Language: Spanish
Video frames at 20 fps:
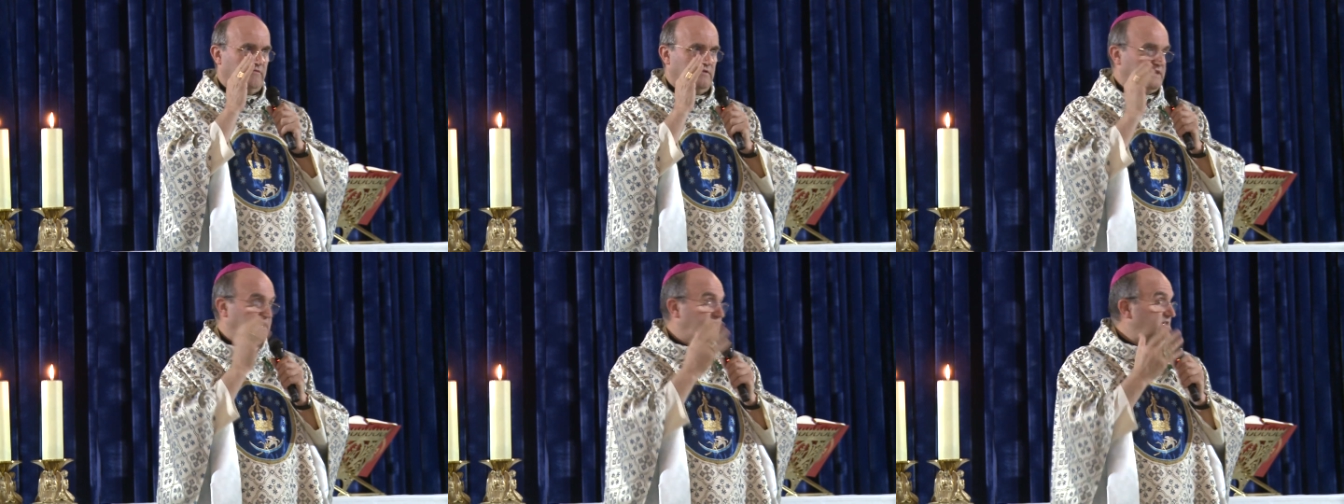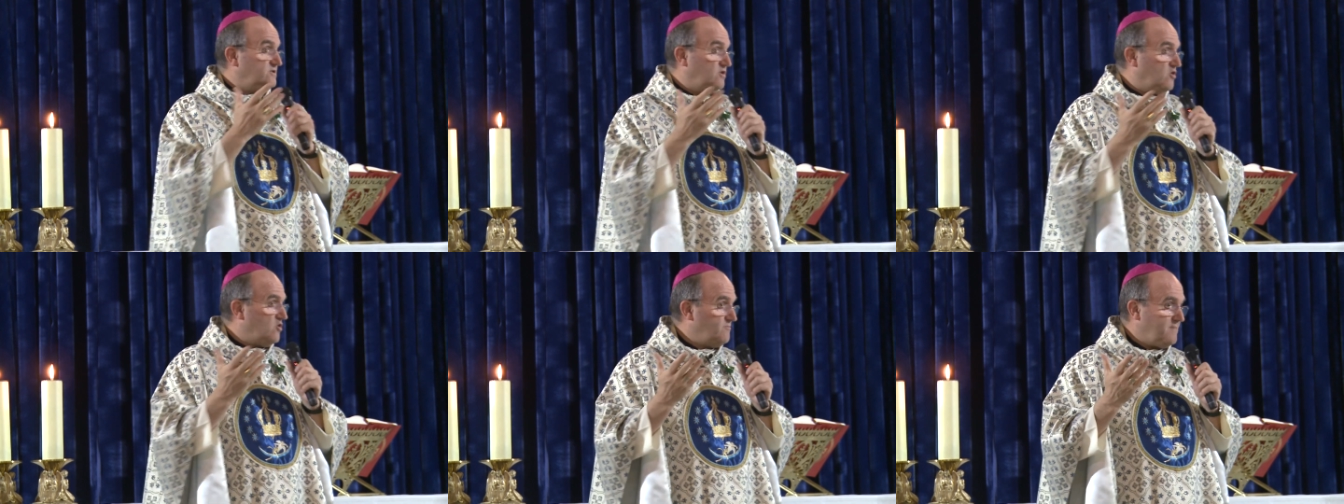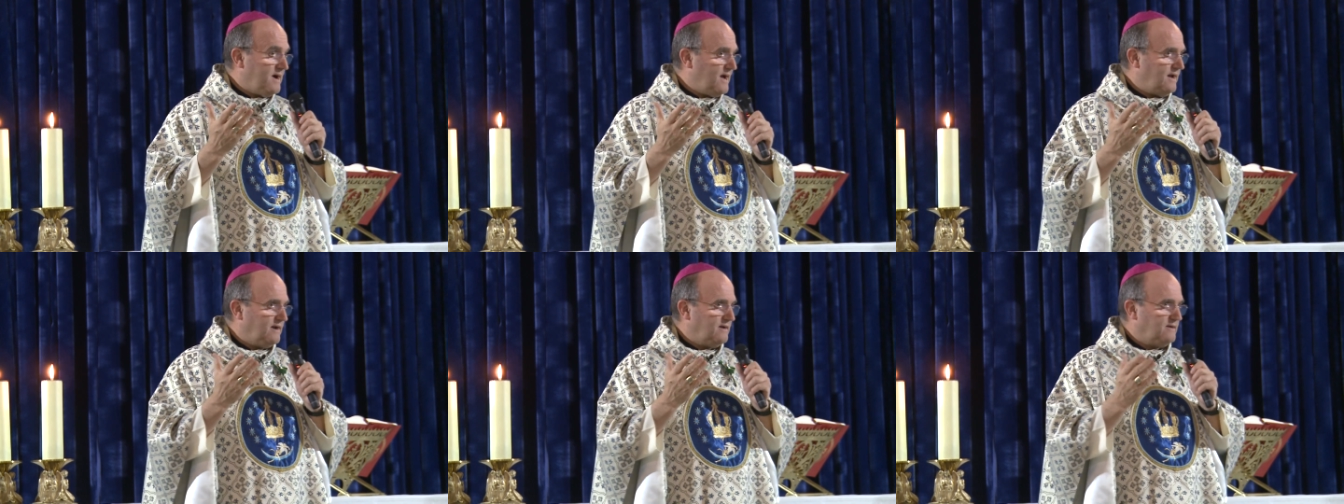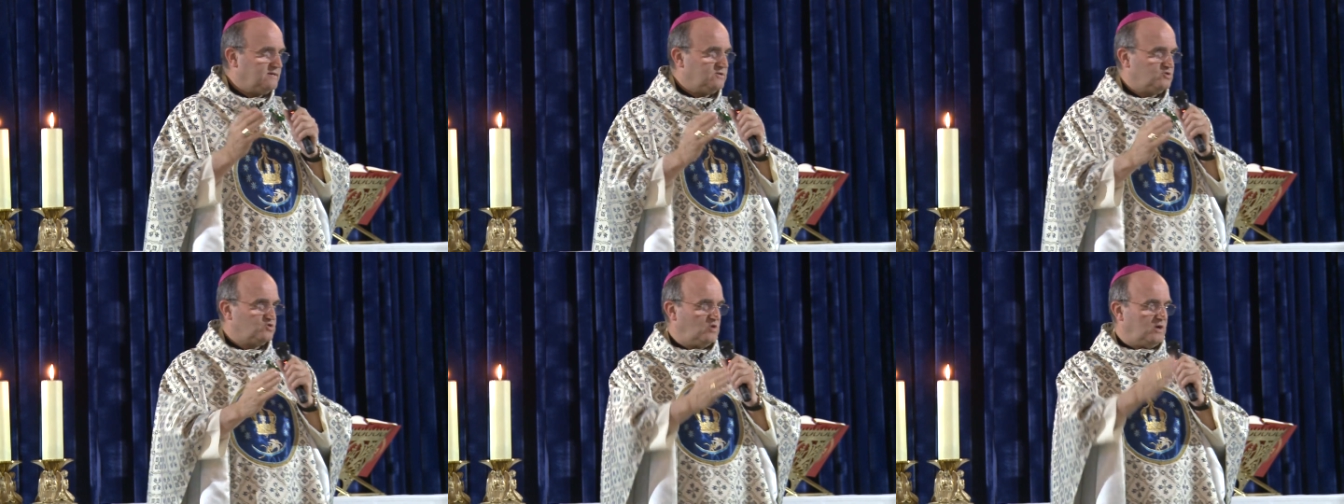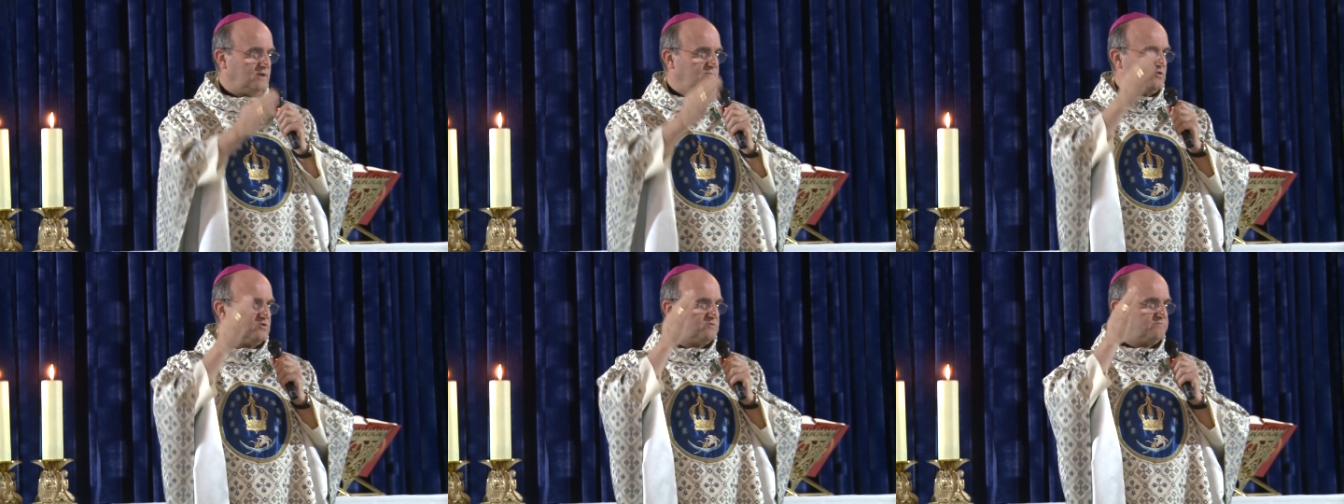y es normal,
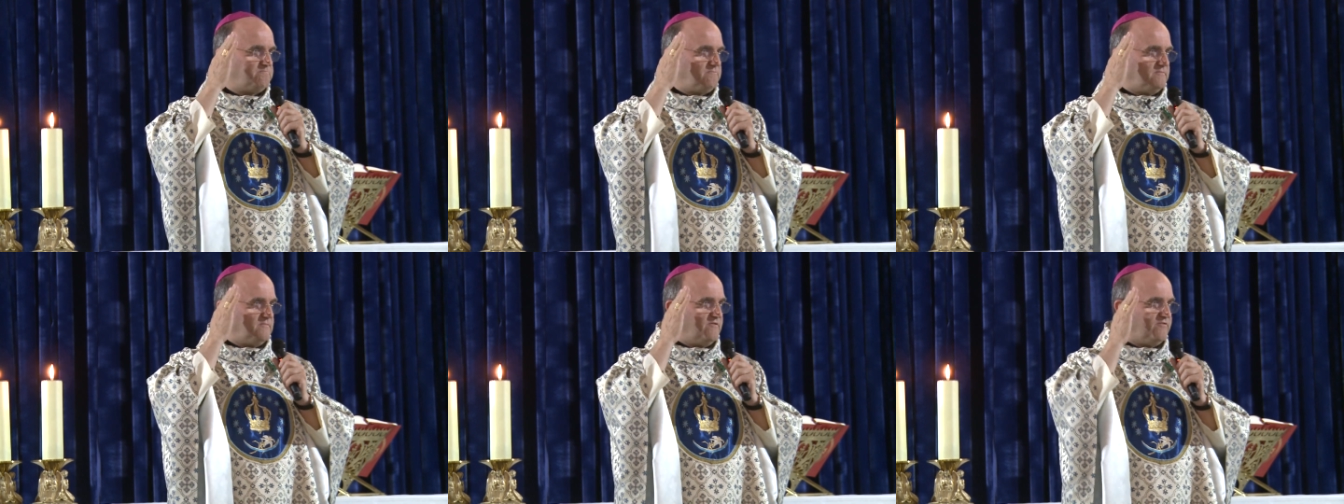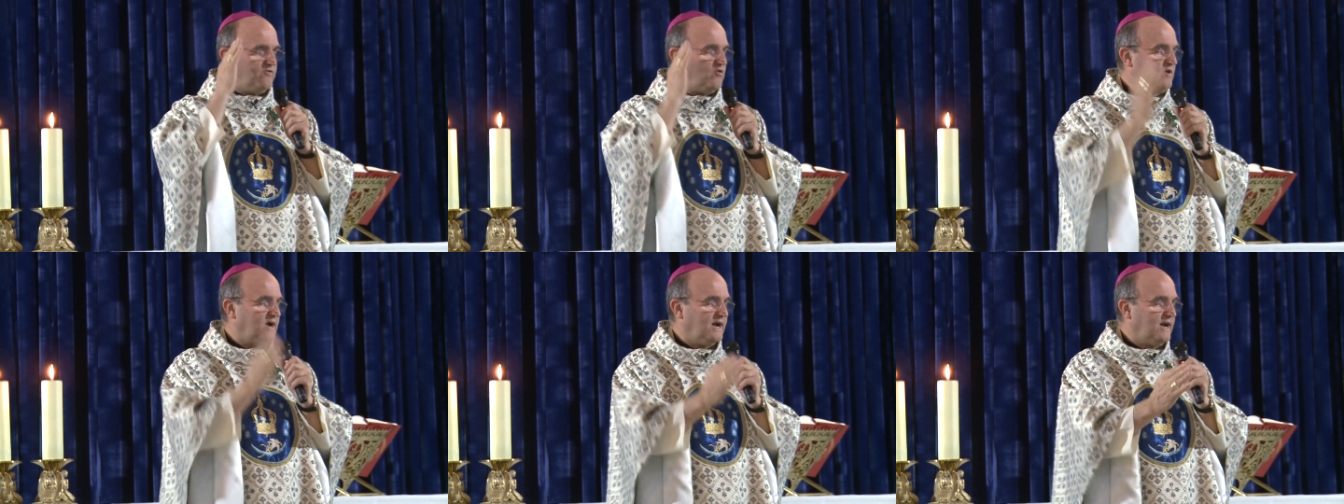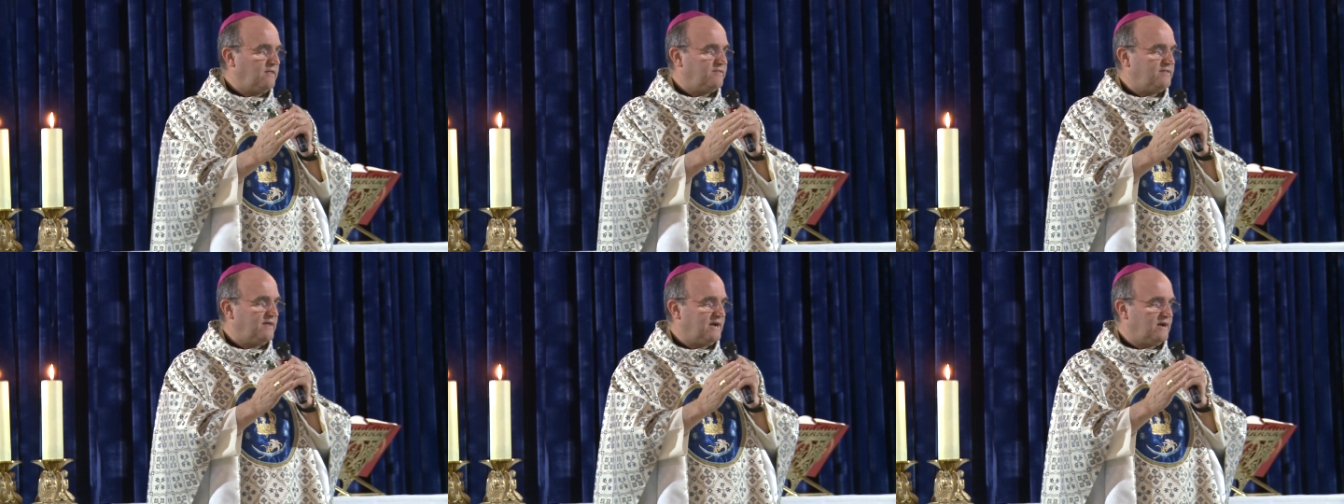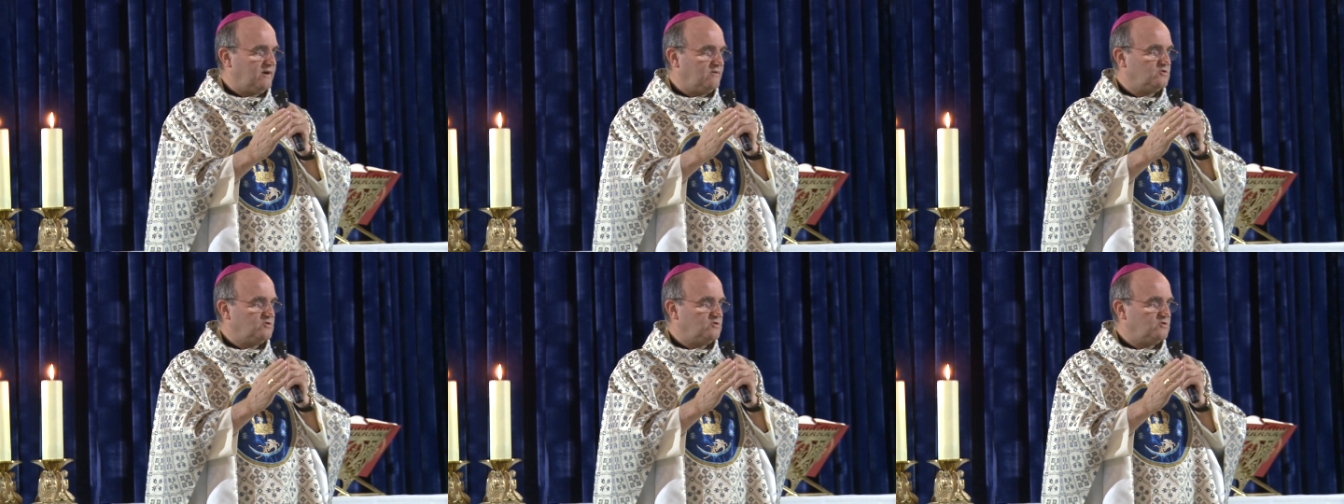solemos focalizar